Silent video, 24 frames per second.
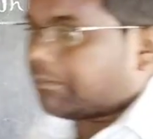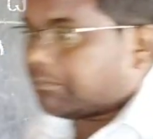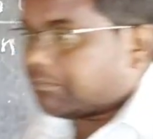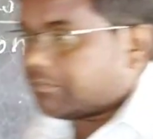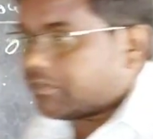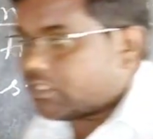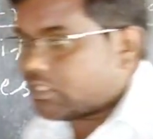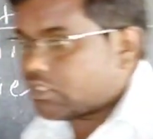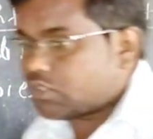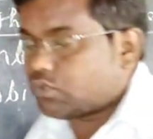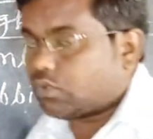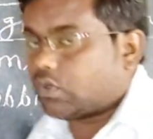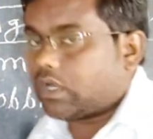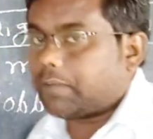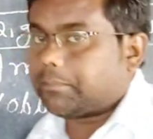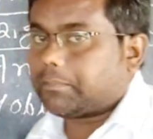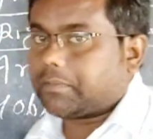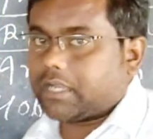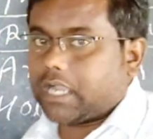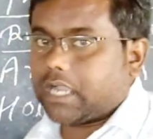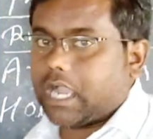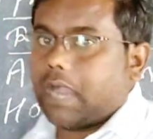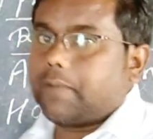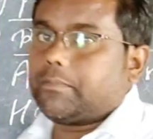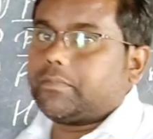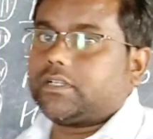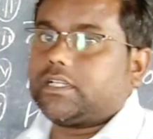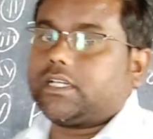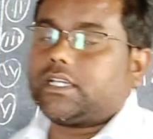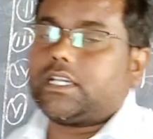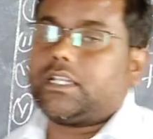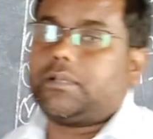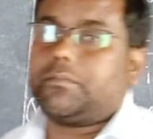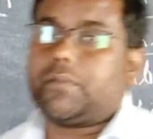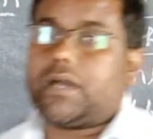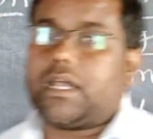आप भी जो आप काम कर
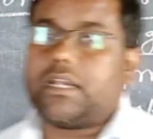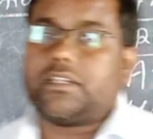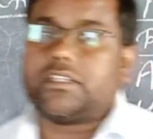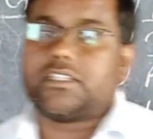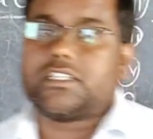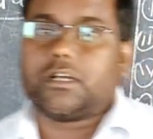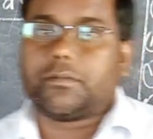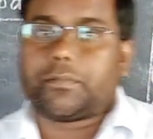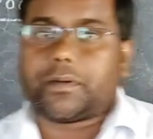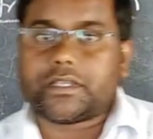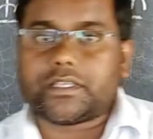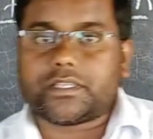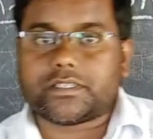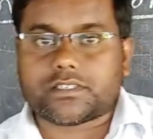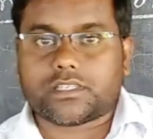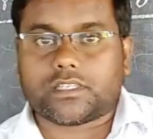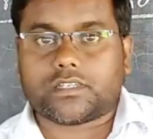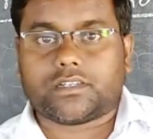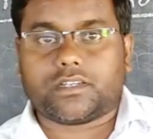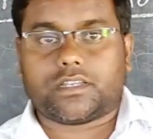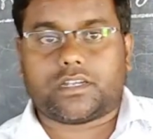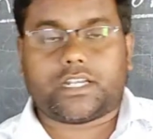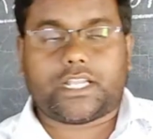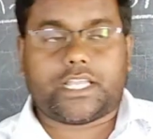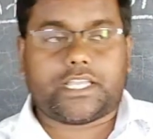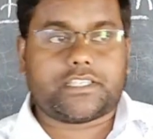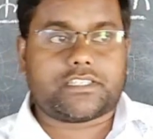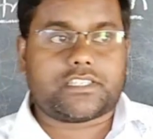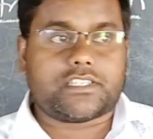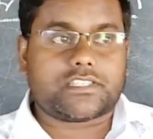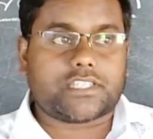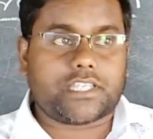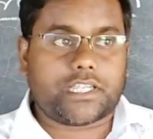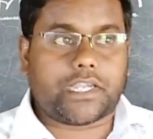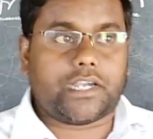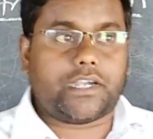रहे हैं मान लीजिए आप आई कर रहे हैं इसे
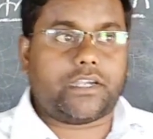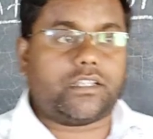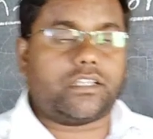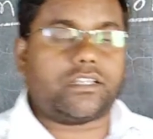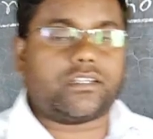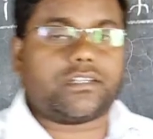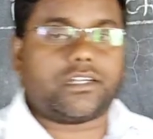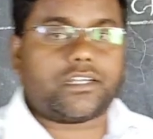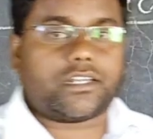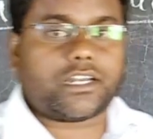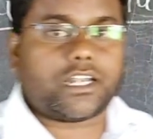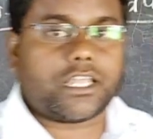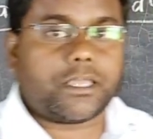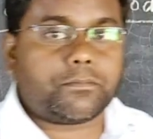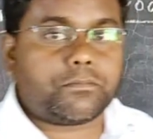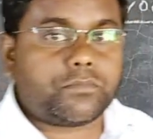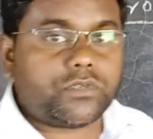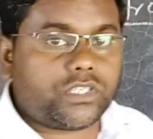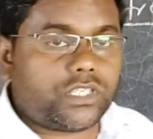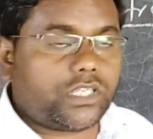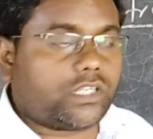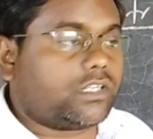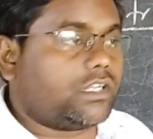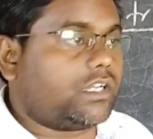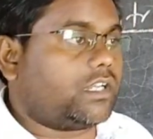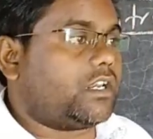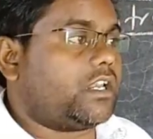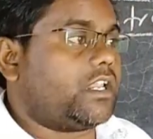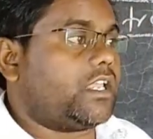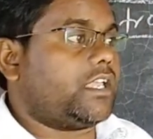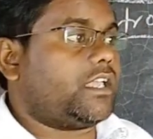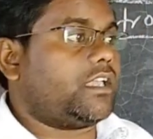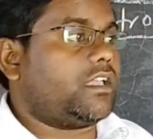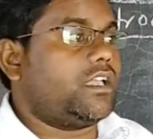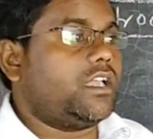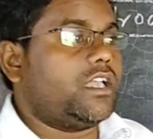सेकेंड ईयर कर रहे हैं बी कर रहे
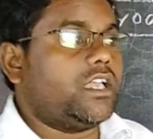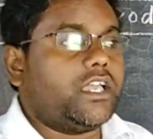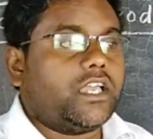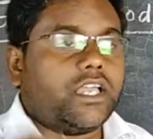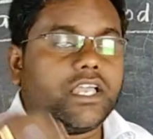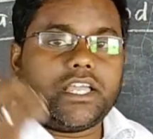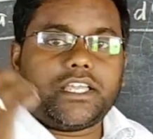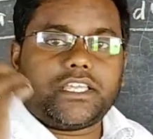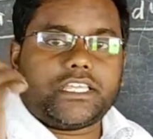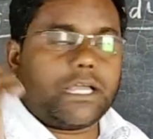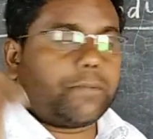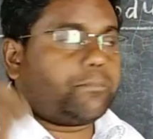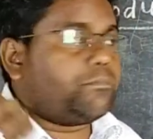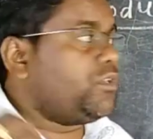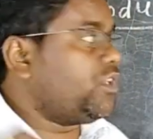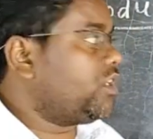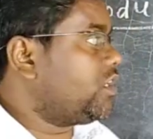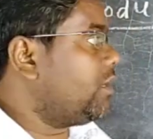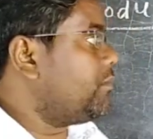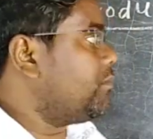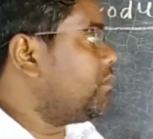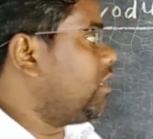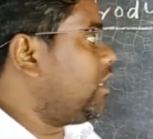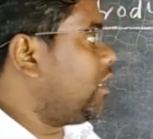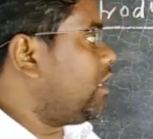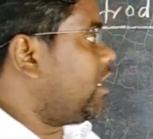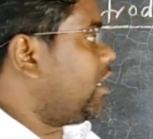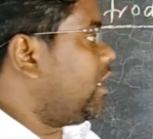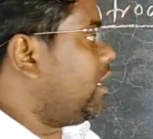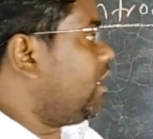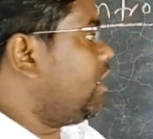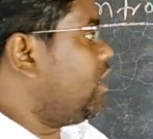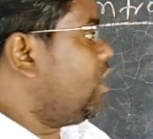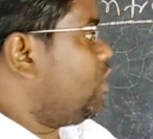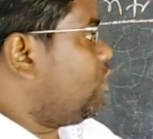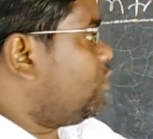हैं या बीकॉम कर रहे
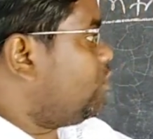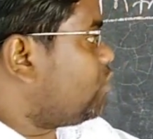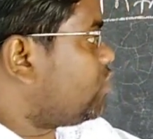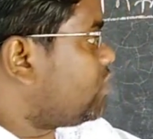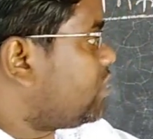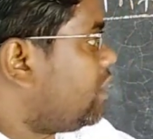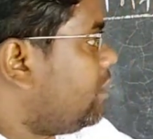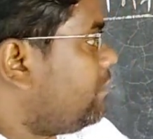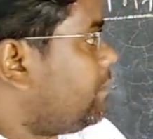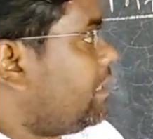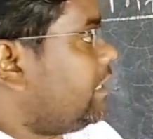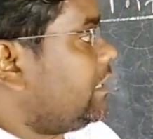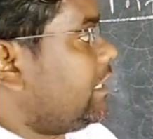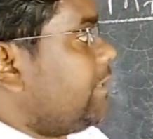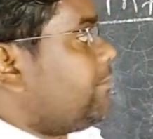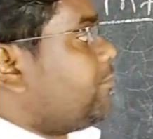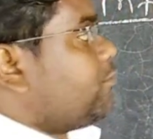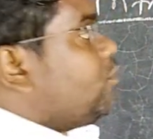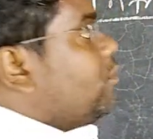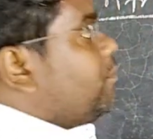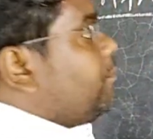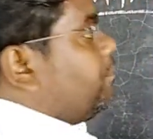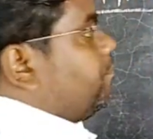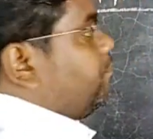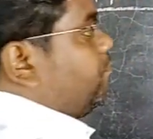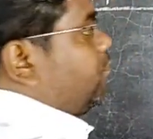हैं उसके बाद आपको